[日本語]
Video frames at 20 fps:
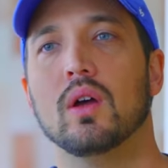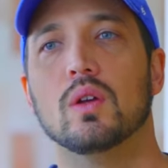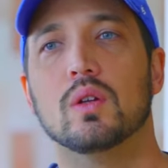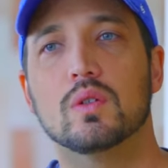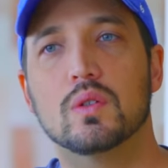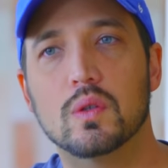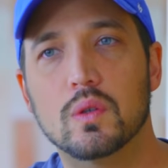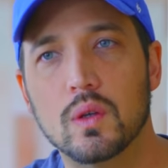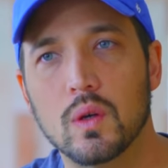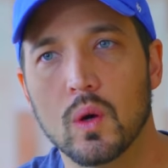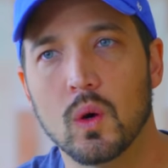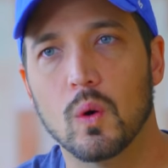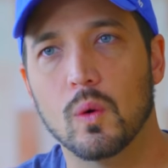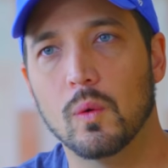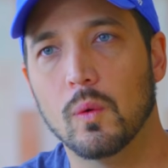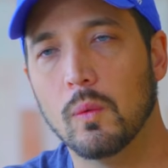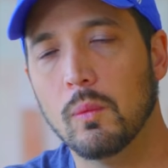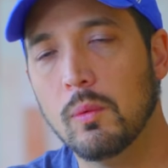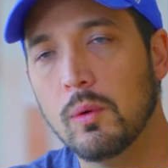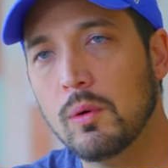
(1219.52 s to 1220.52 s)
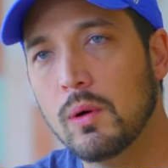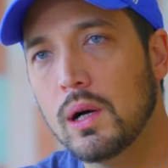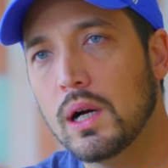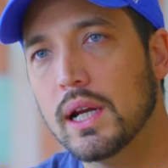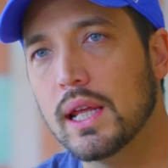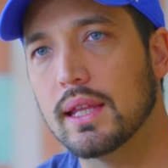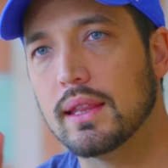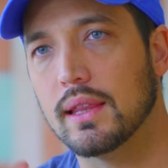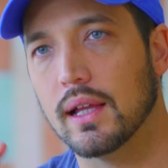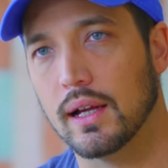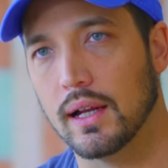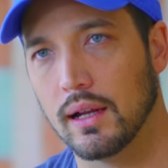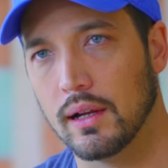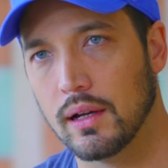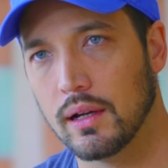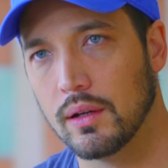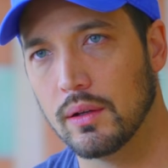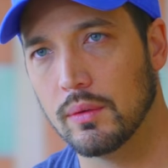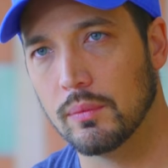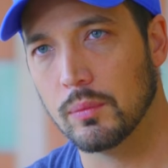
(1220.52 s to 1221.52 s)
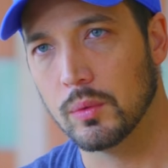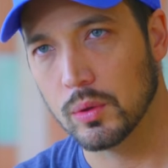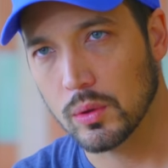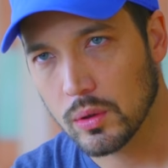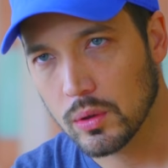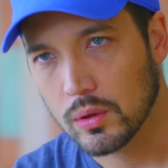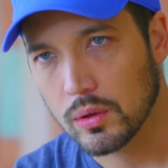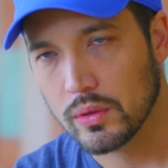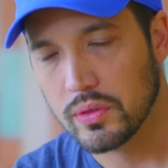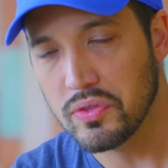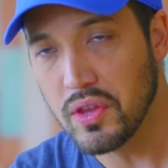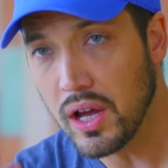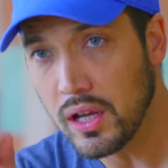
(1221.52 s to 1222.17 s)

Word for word: あそう思われたもう